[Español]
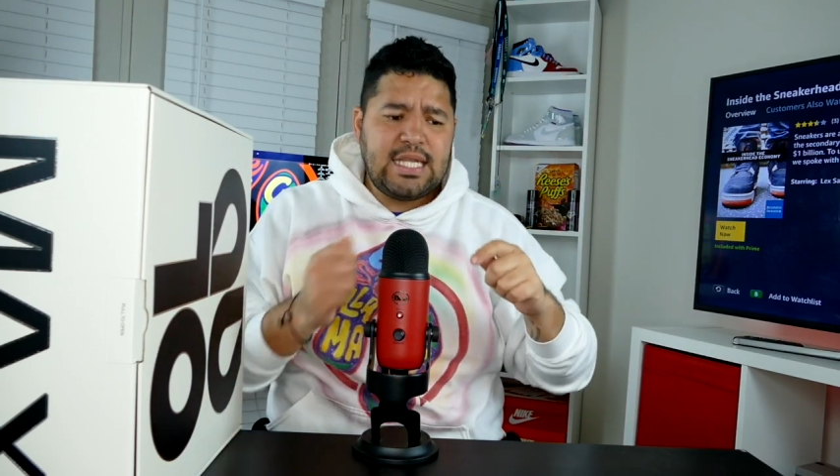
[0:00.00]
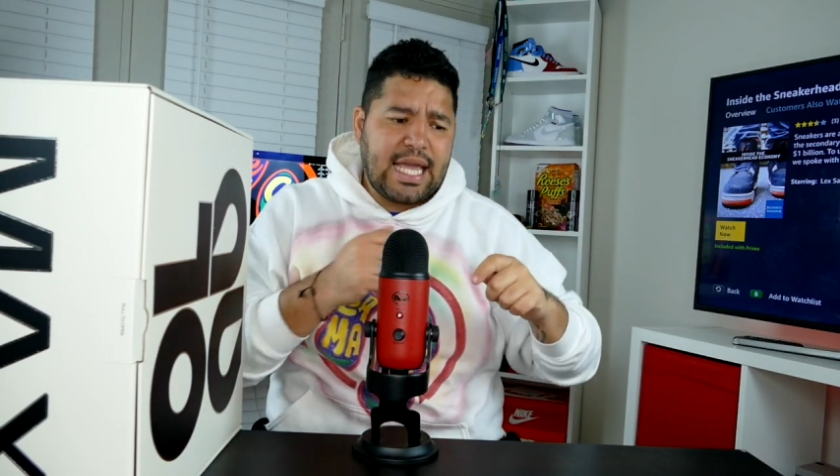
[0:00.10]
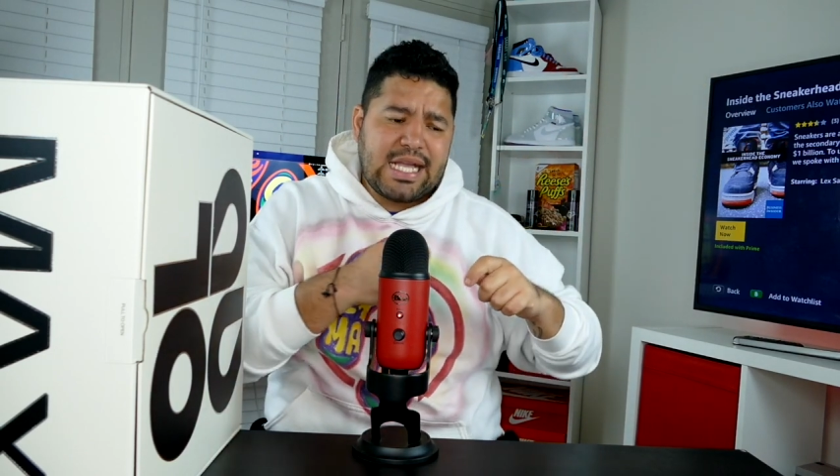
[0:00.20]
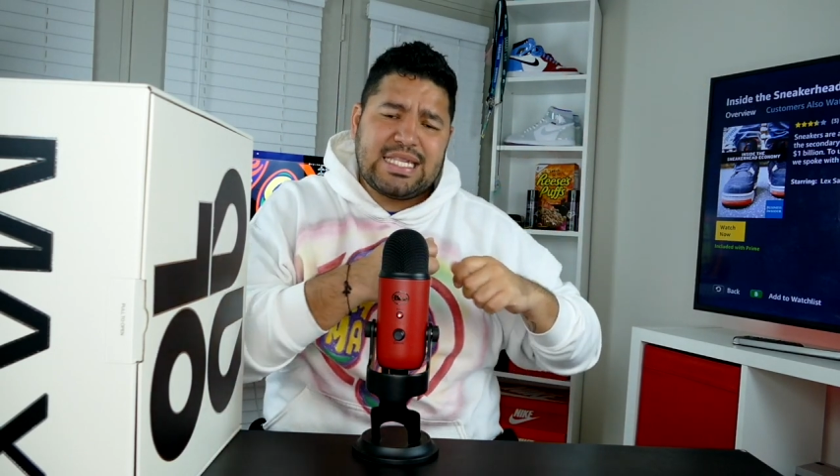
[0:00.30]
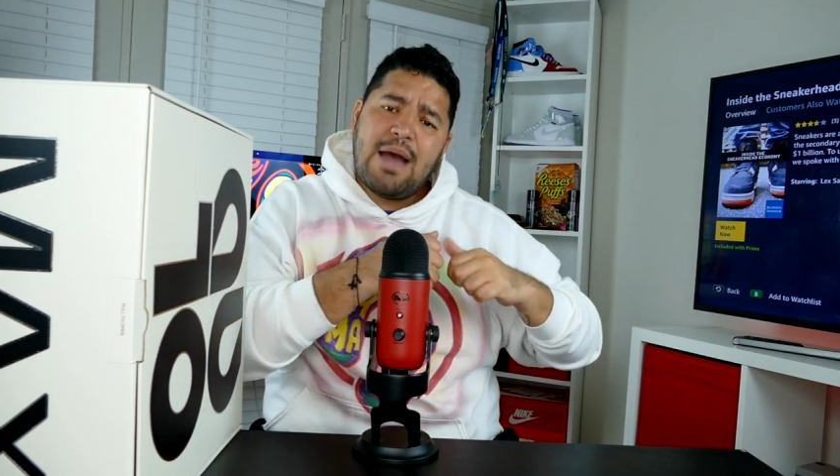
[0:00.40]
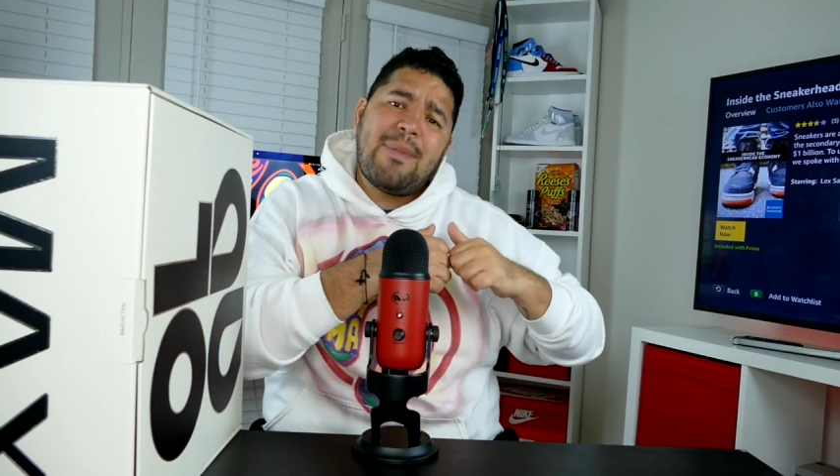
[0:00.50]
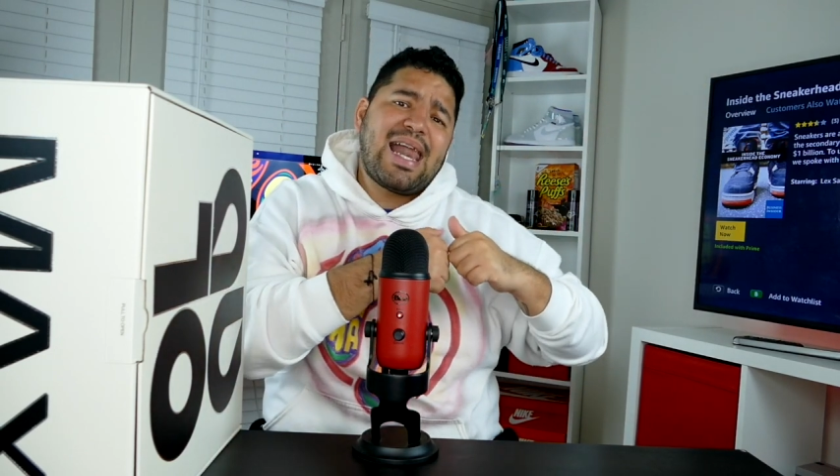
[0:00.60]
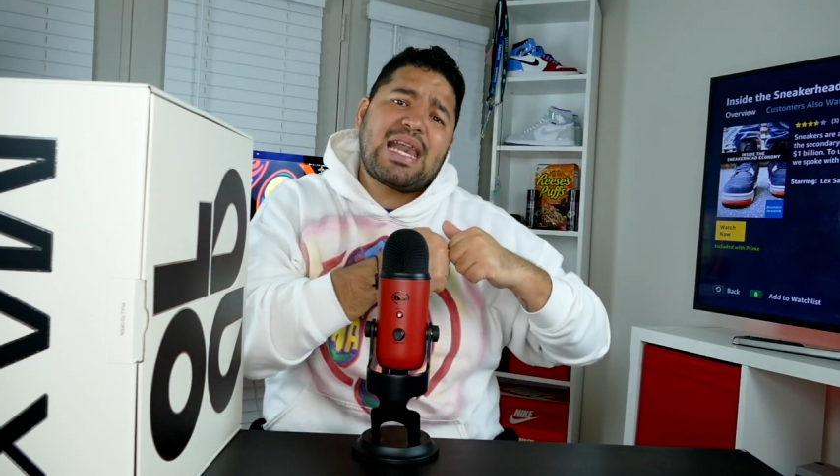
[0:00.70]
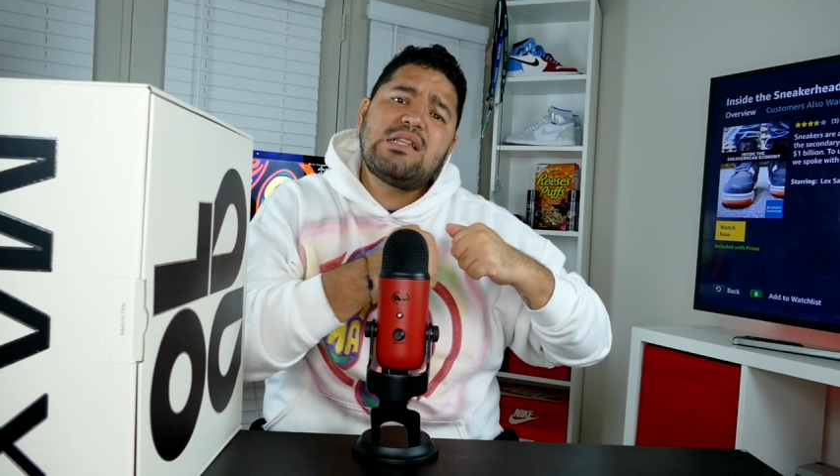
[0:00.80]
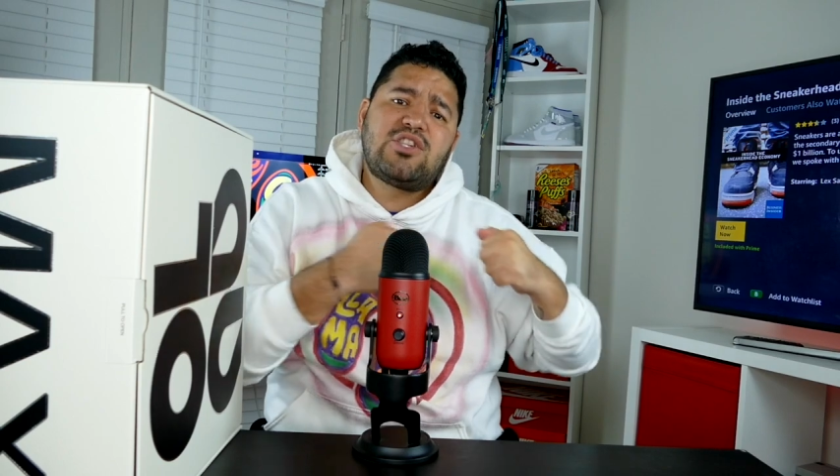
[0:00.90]
de que se
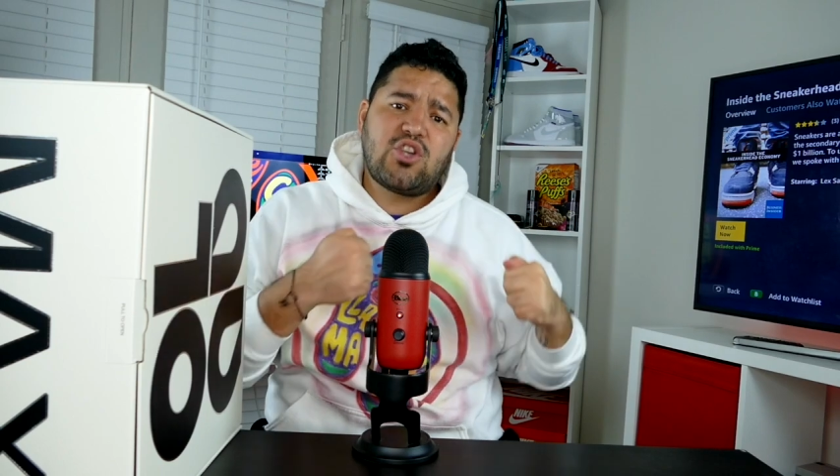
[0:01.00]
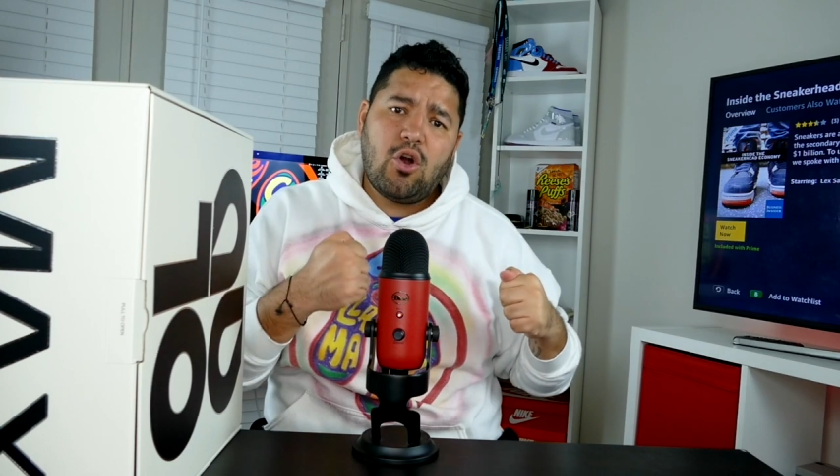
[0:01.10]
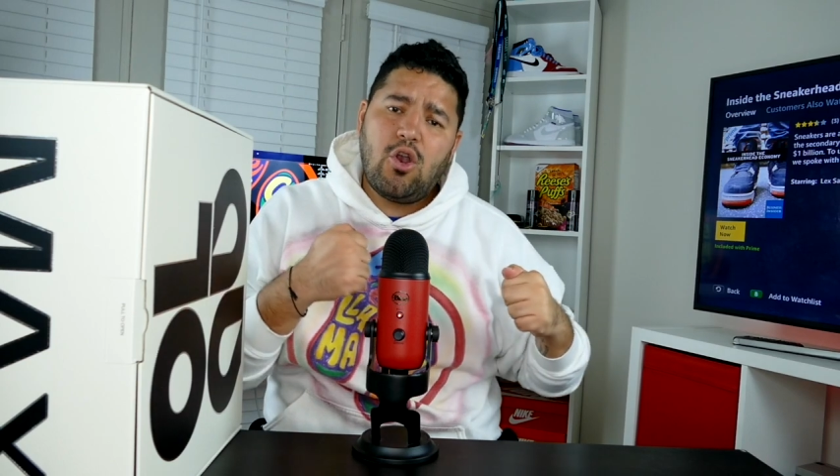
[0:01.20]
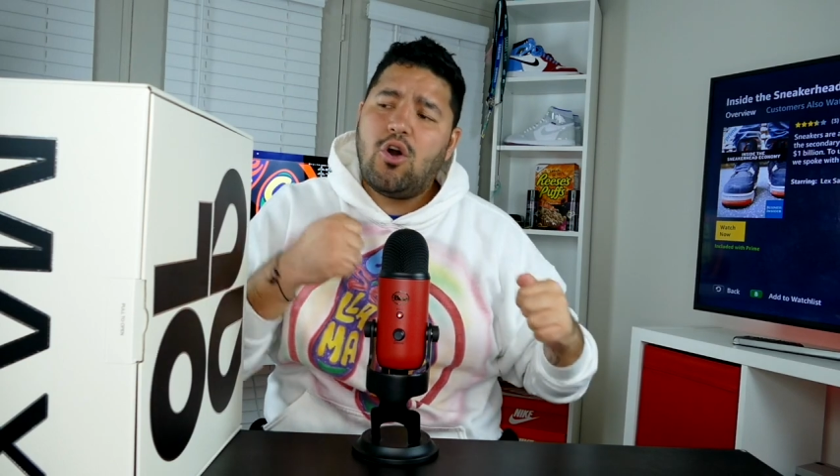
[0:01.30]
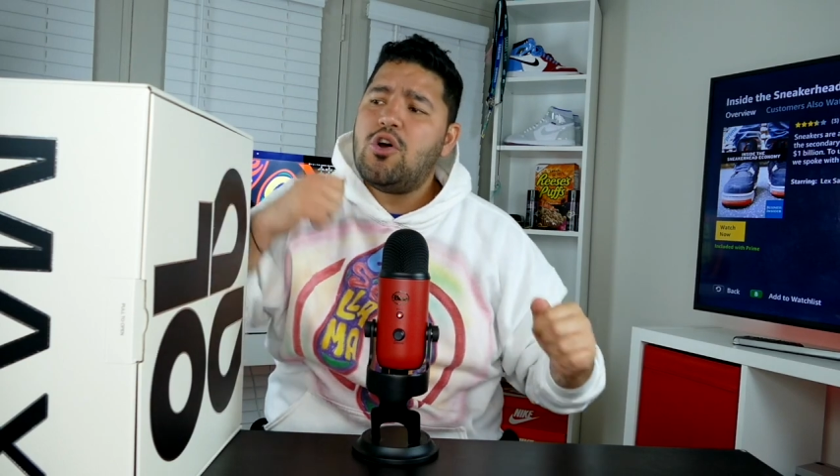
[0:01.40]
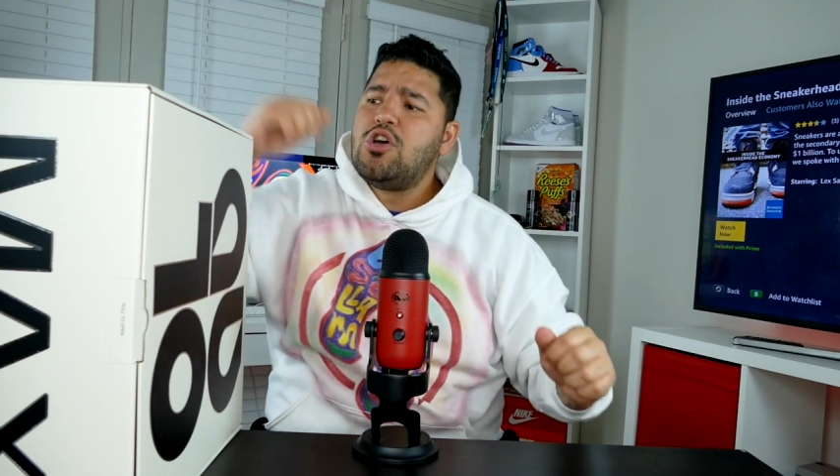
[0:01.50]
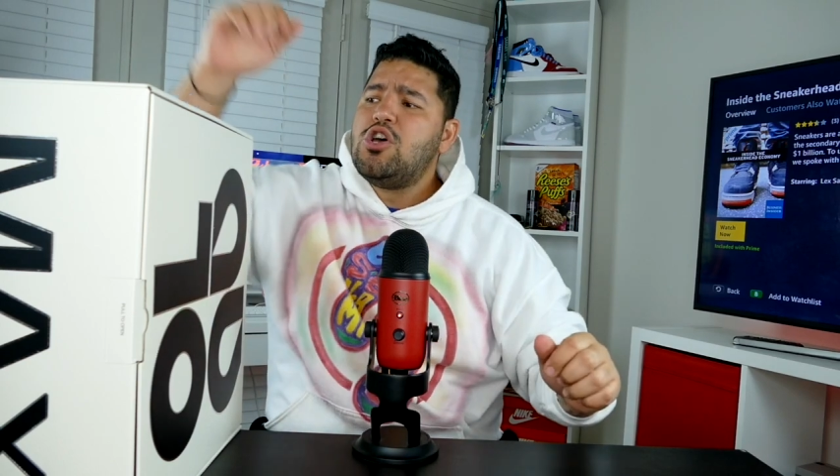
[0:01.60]
amarran solos,